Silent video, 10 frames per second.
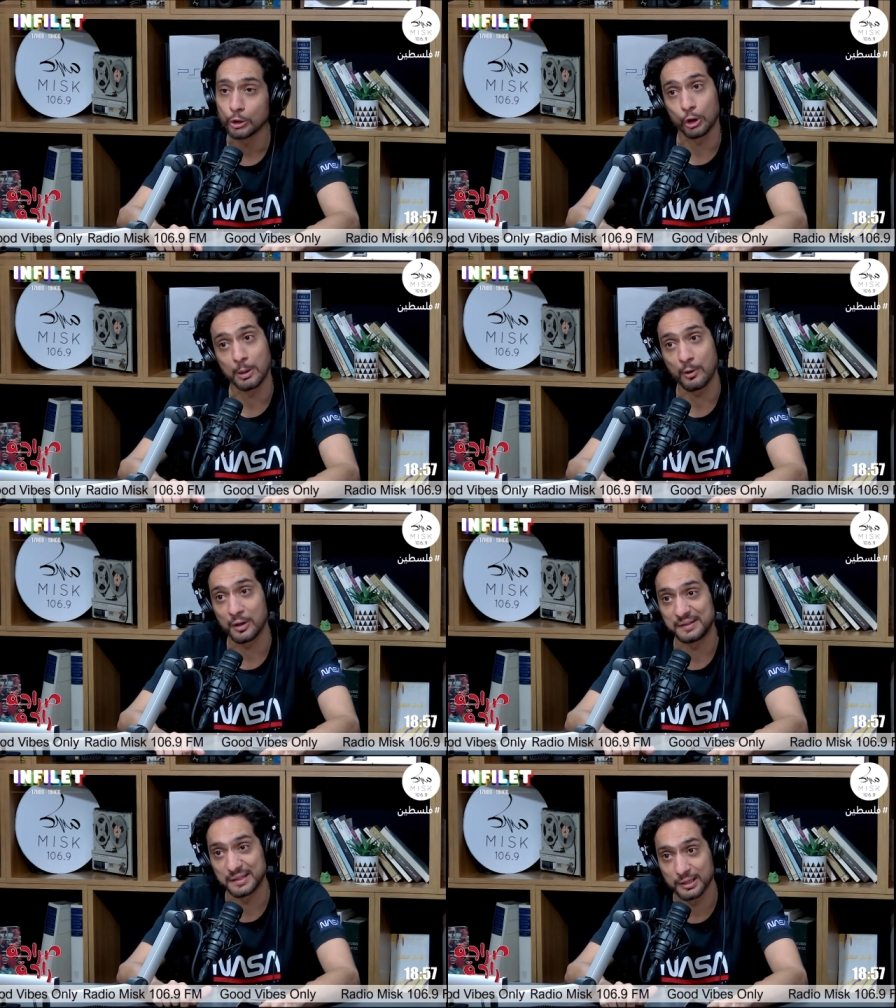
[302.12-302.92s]
لك ما هو
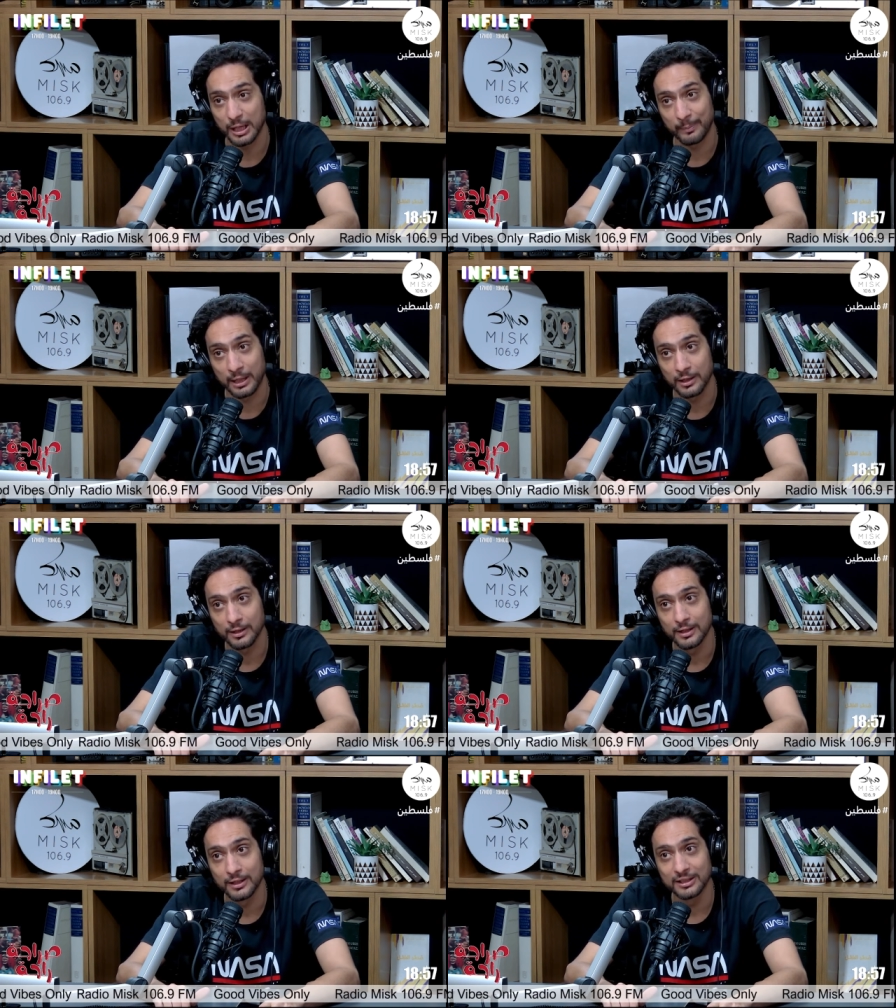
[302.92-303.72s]
عزيزك قبل
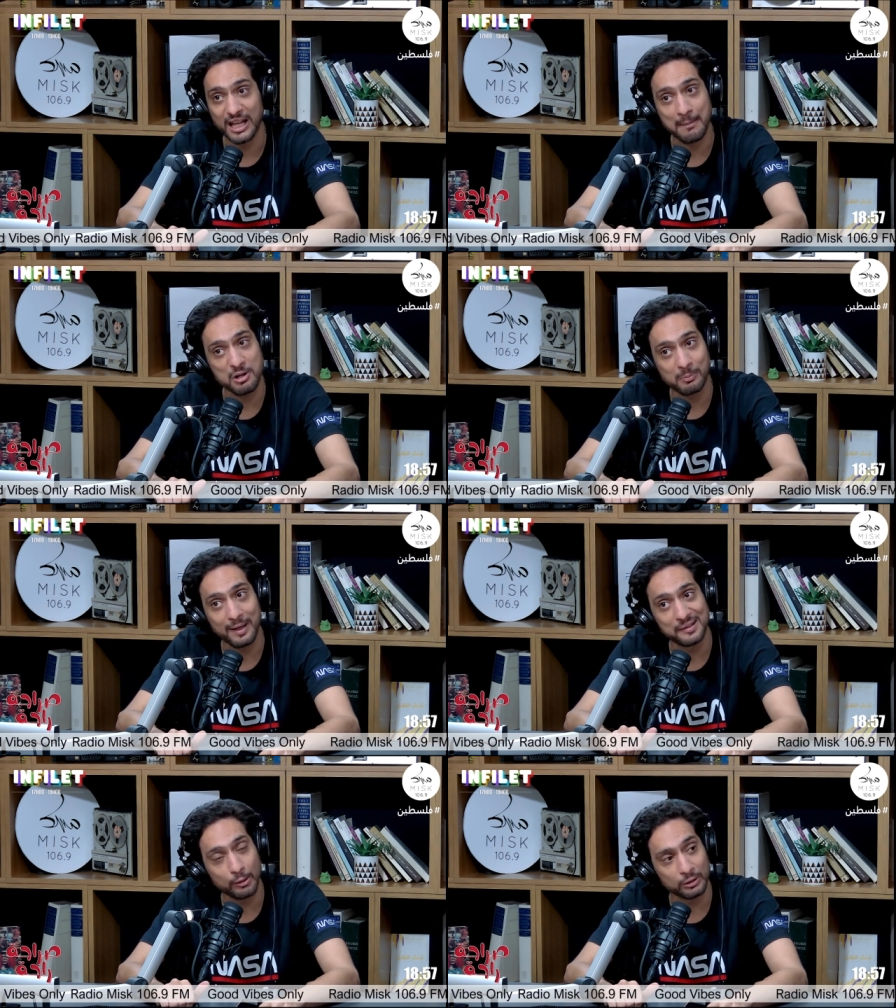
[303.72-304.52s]
طاح جبل
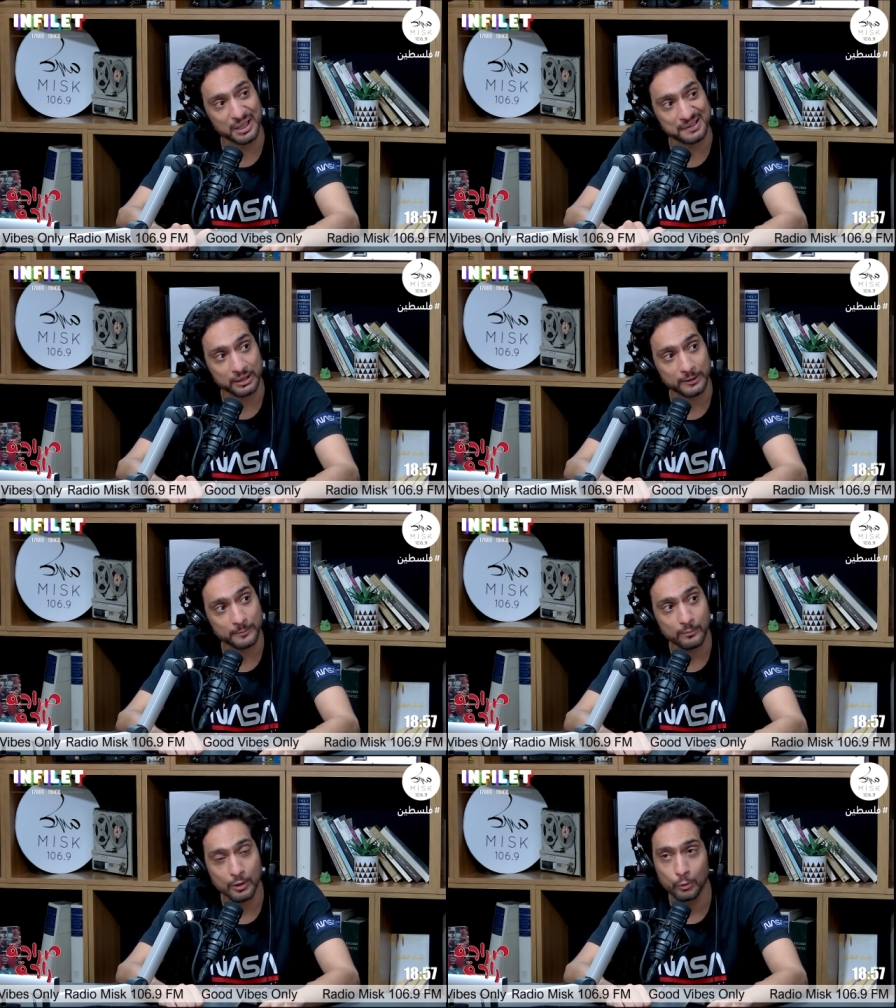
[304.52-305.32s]
وساقه كسر
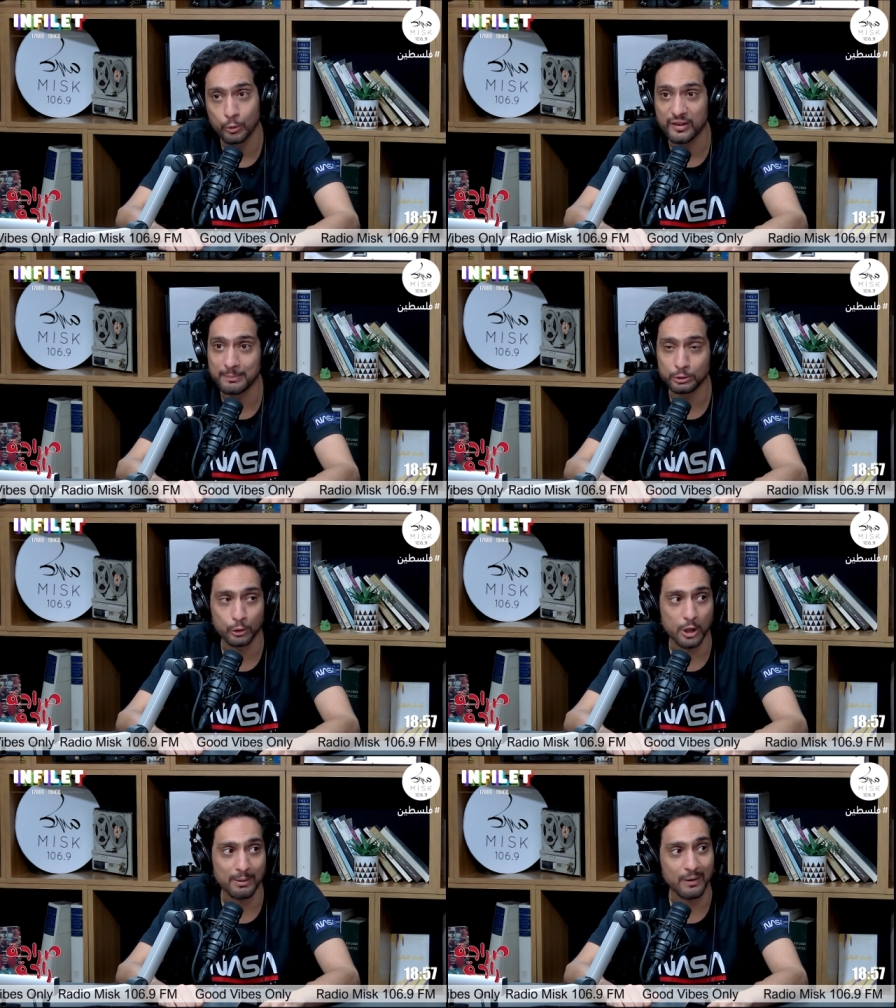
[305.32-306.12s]
وضربته
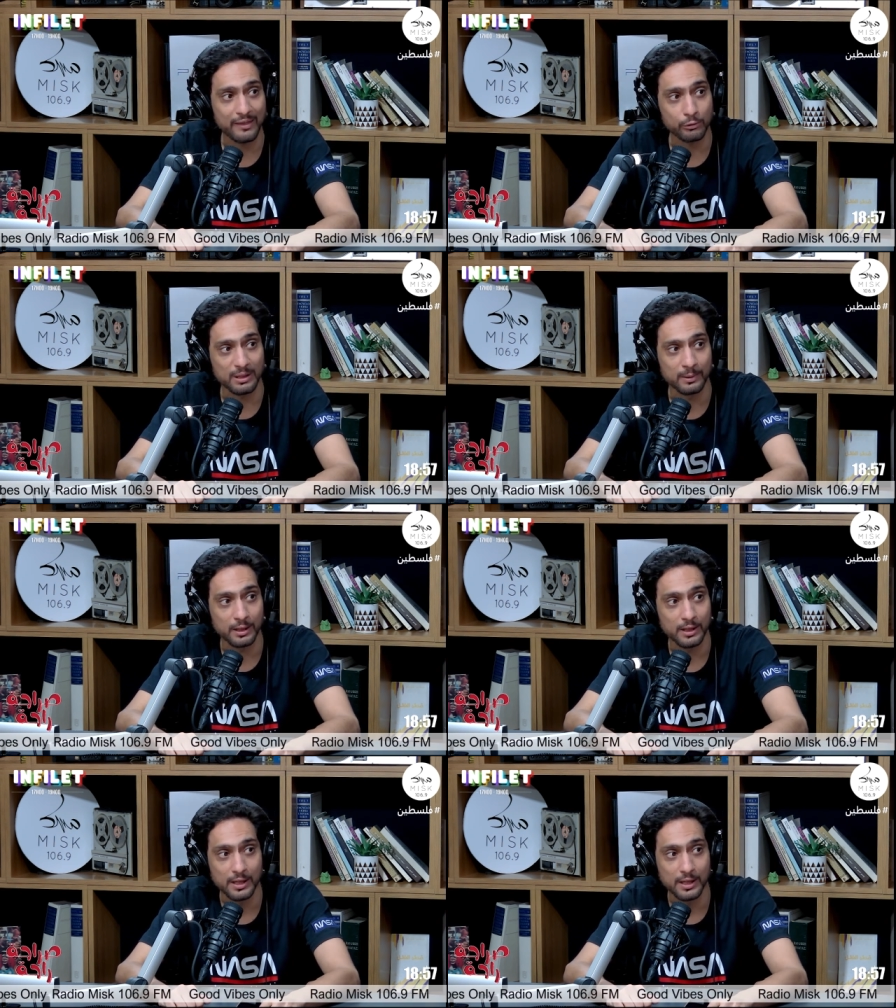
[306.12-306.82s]
كوبرا وعضو نمر